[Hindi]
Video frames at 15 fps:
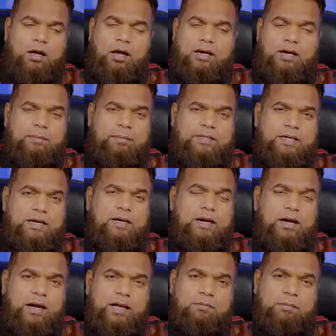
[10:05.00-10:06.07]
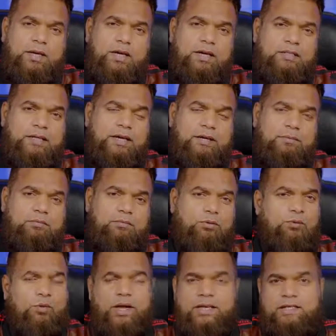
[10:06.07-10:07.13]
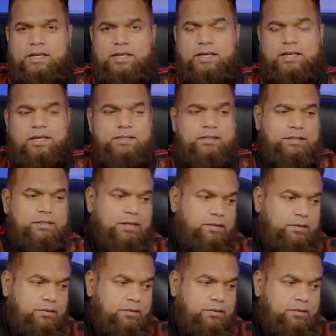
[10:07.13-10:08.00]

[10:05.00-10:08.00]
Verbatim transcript: अगर आप स्टैंडर्ड लेंथ बढ़ाना चाहें तो वो कैसे किया जा सकता है